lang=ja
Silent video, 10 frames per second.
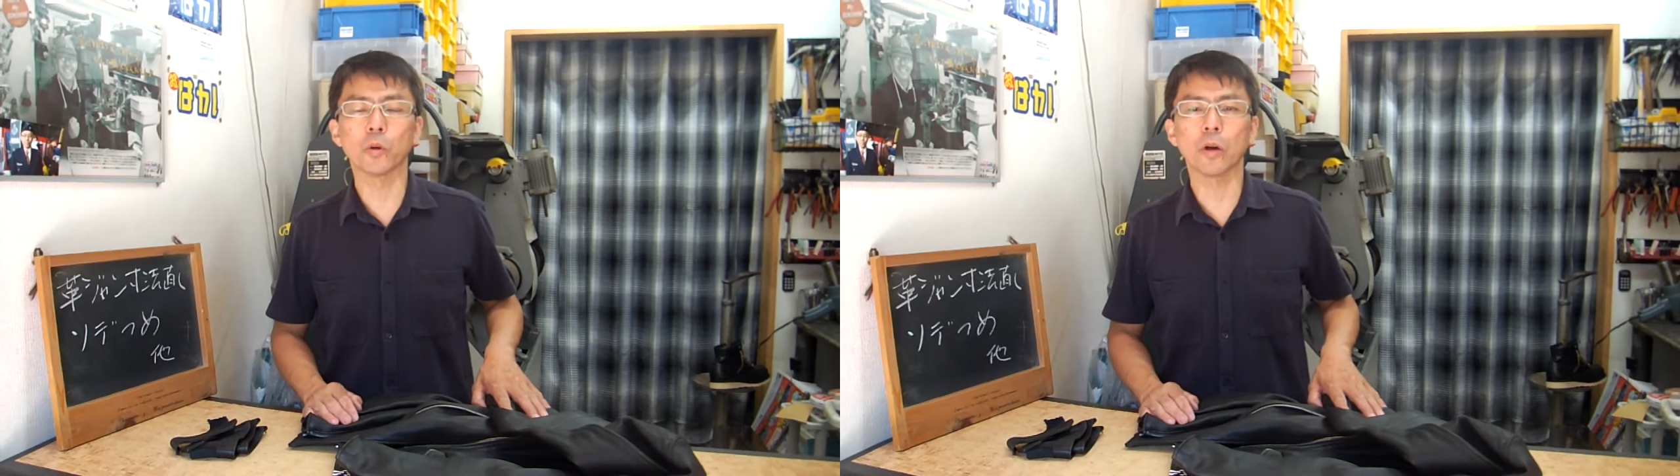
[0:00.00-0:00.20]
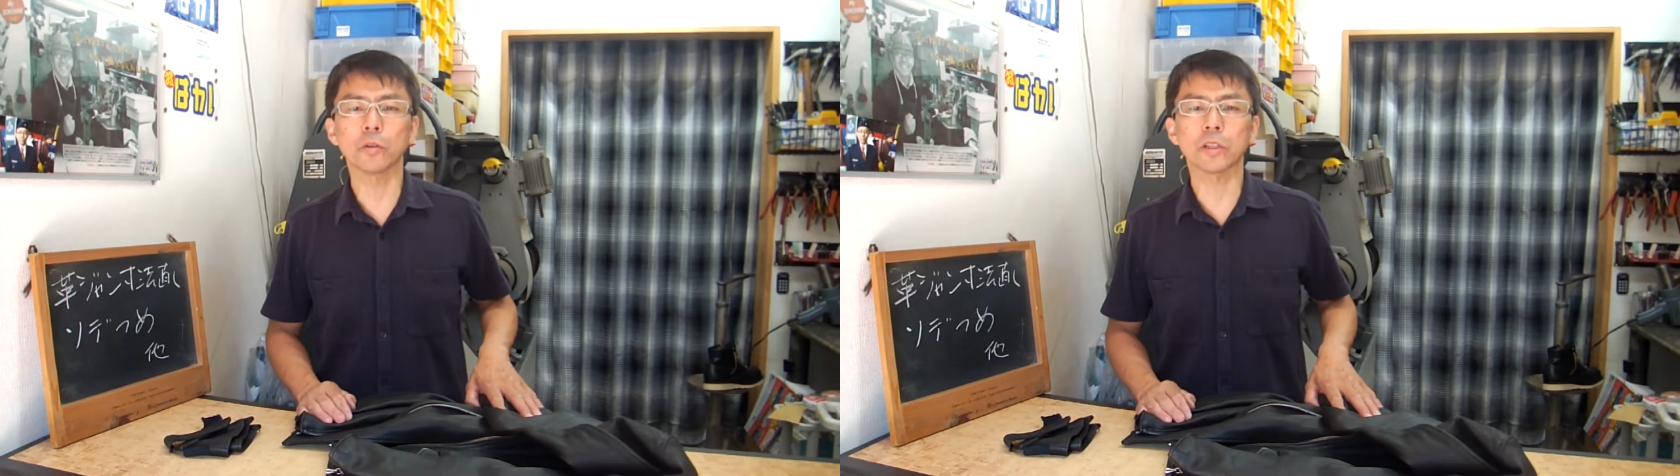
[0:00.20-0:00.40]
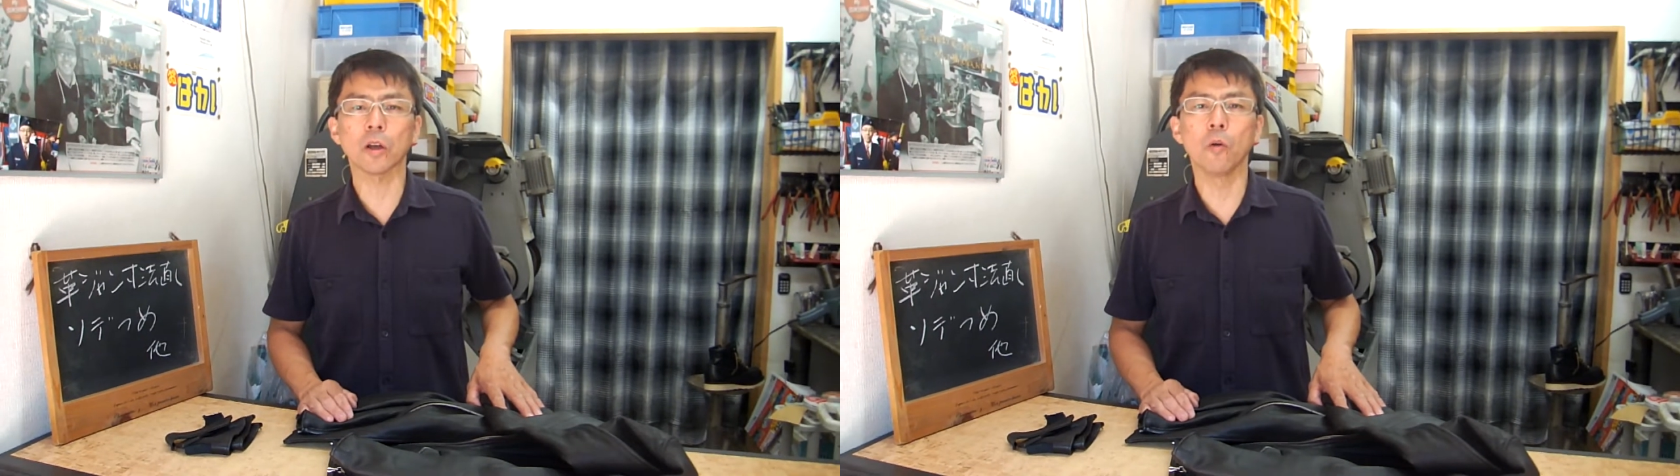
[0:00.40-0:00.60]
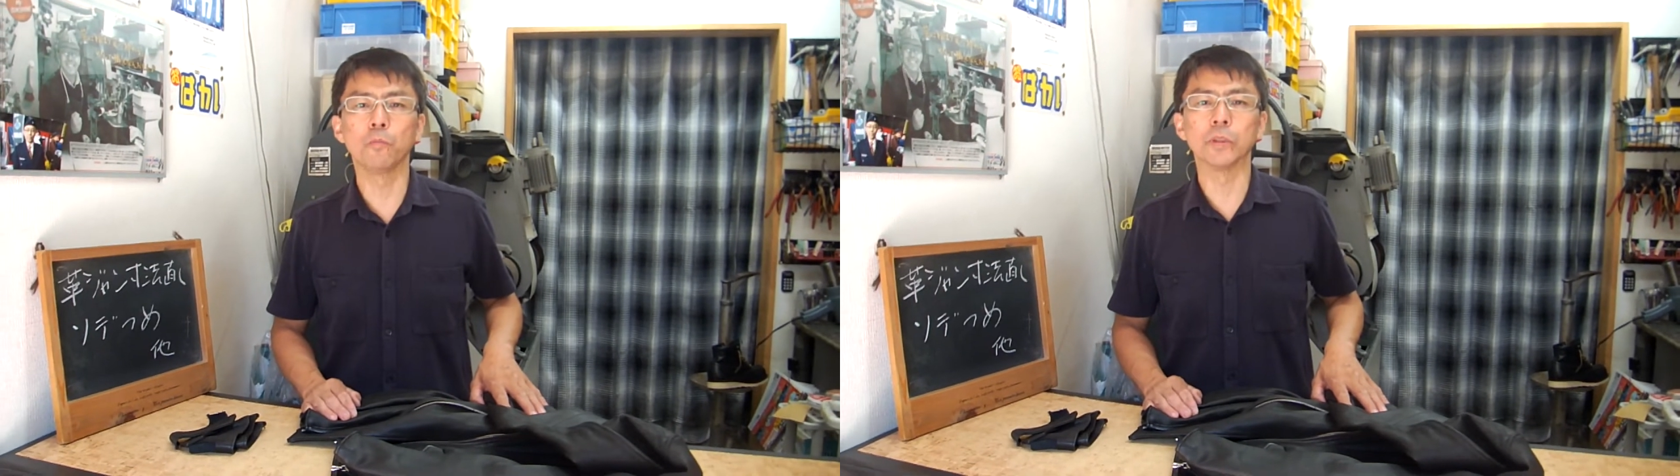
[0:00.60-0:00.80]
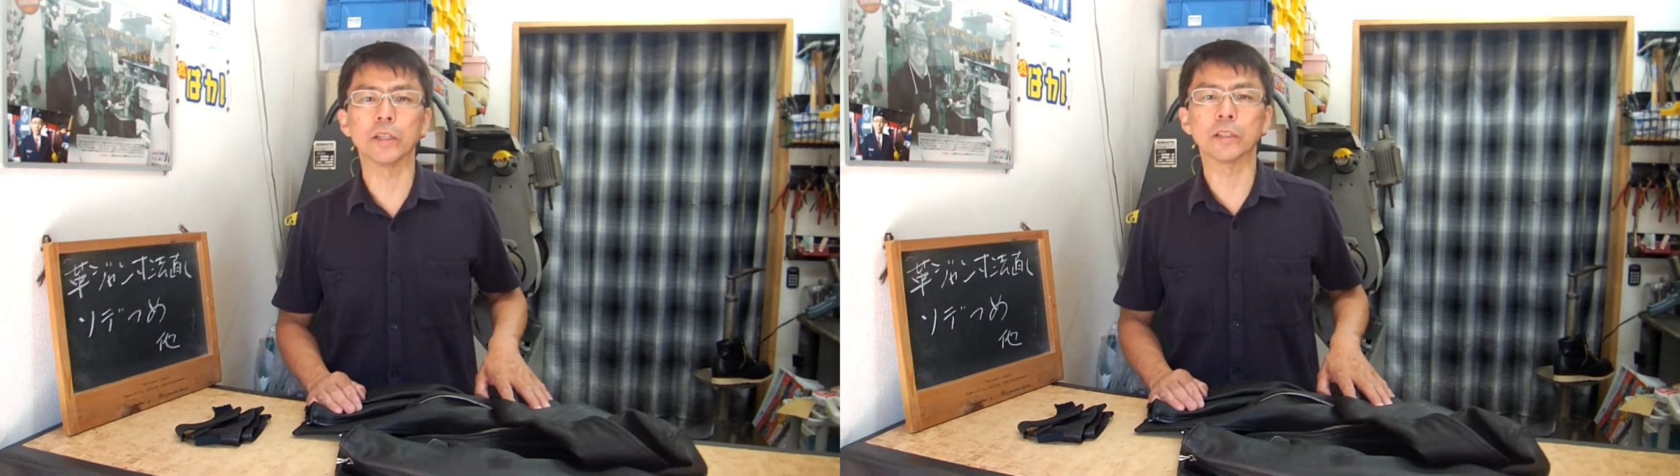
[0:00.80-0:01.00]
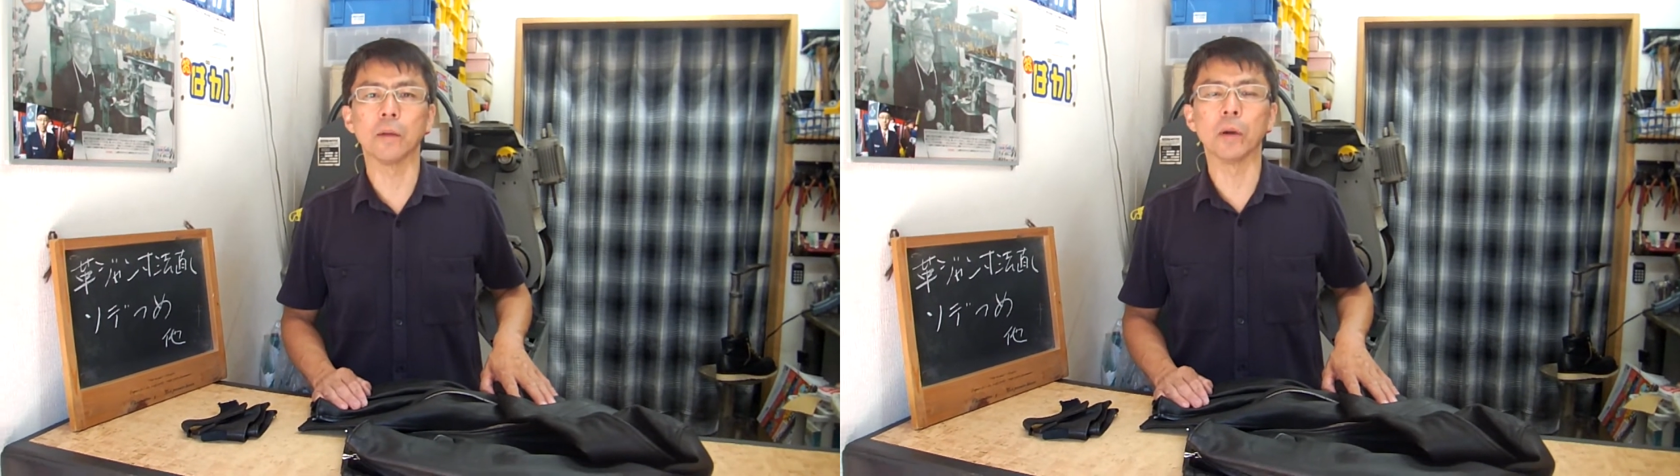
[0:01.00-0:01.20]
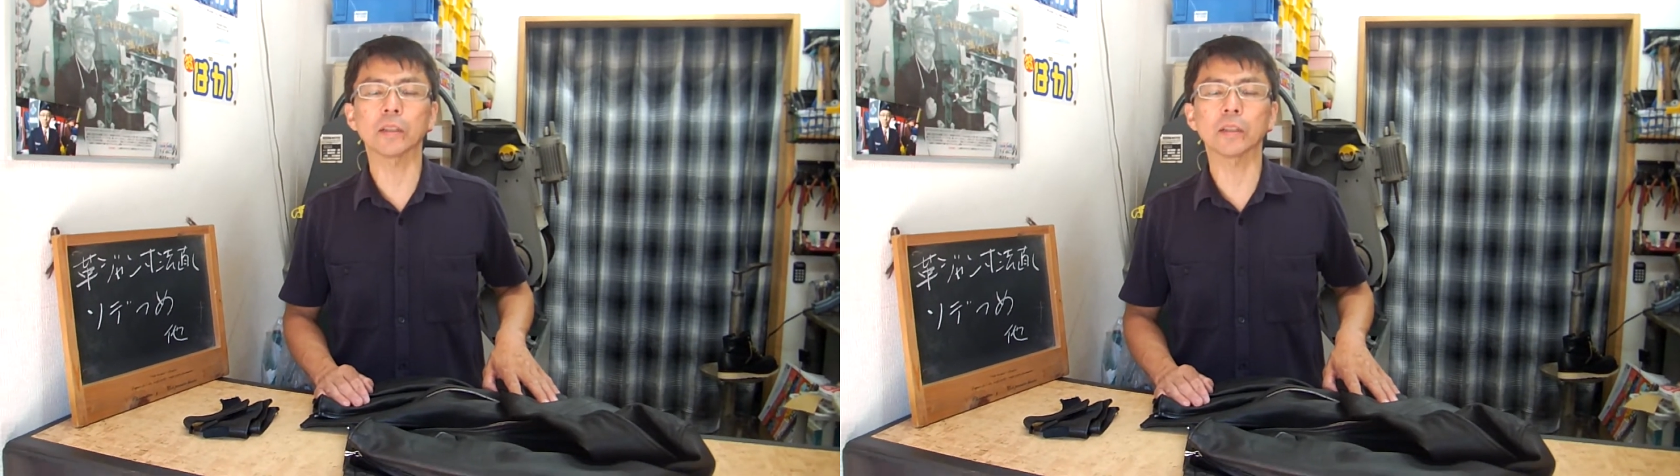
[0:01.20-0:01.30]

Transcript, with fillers: 法直したホップでした。ま